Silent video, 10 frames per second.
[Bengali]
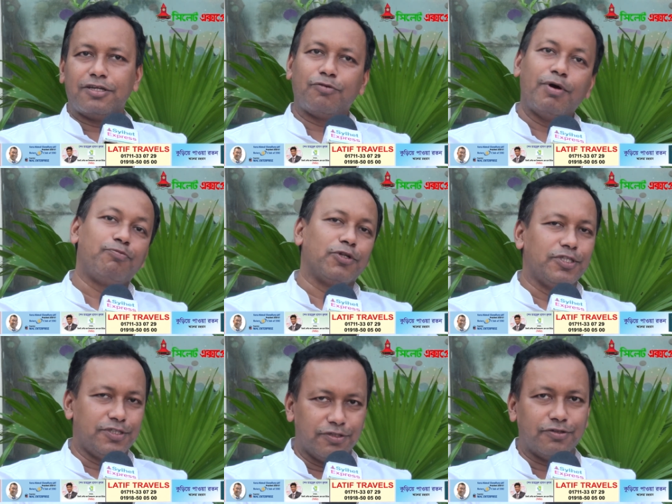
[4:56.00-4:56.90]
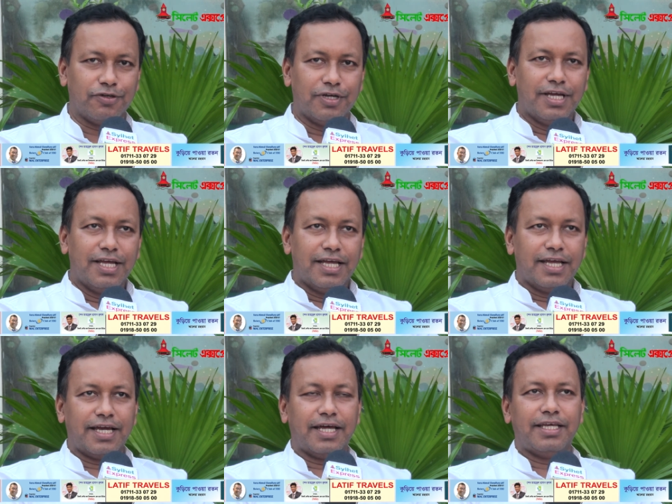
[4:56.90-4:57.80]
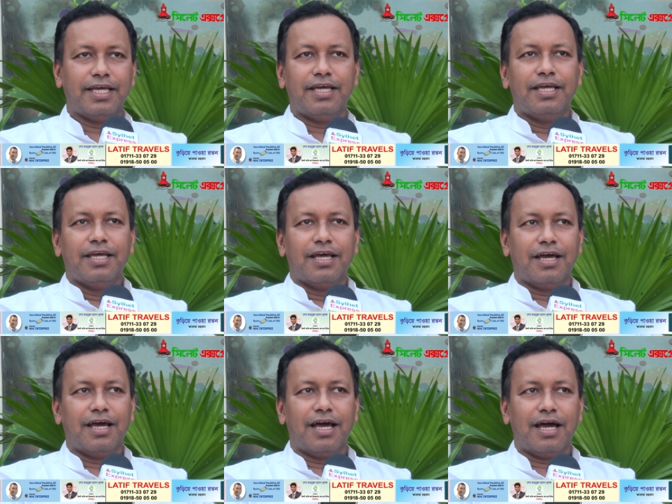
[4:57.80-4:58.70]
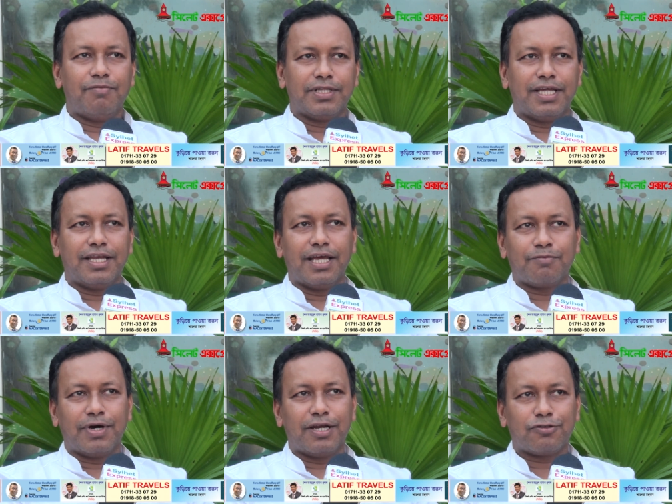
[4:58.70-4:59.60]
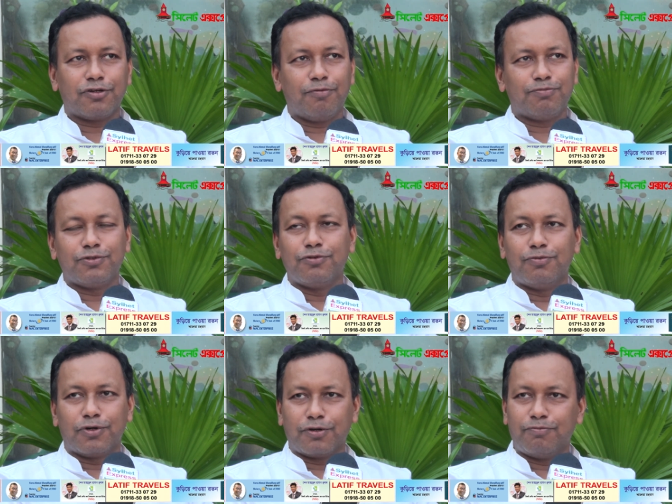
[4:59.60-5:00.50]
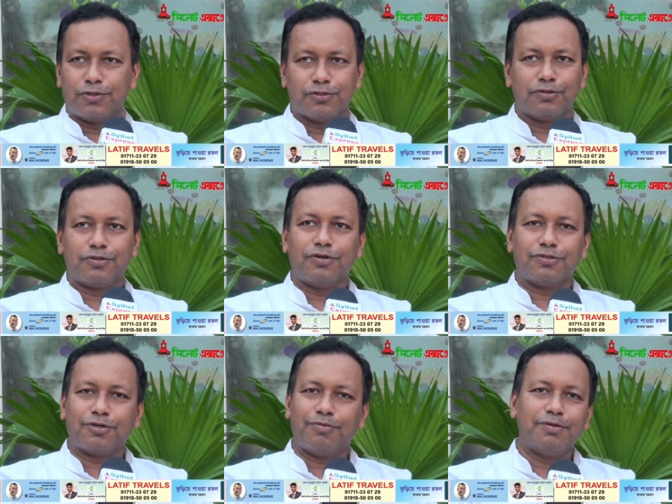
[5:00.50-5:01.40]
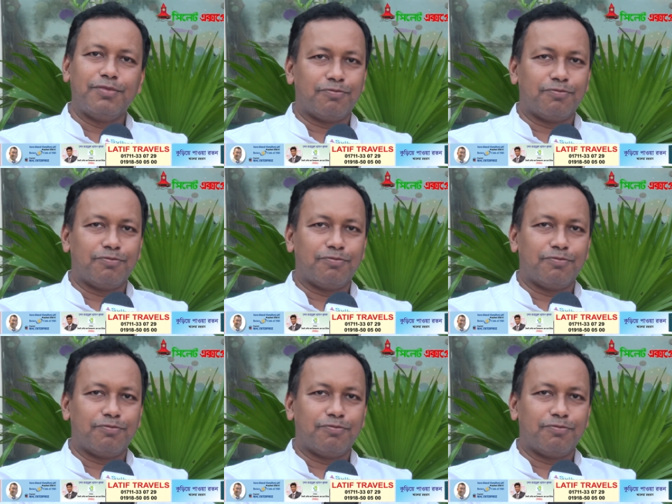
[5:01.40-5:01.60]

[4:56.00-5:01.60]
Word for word: সবাই প্রতিষ্ঠিত এখানে আমাদের একবারে টপ টু বটম পর্যন্ত সবাই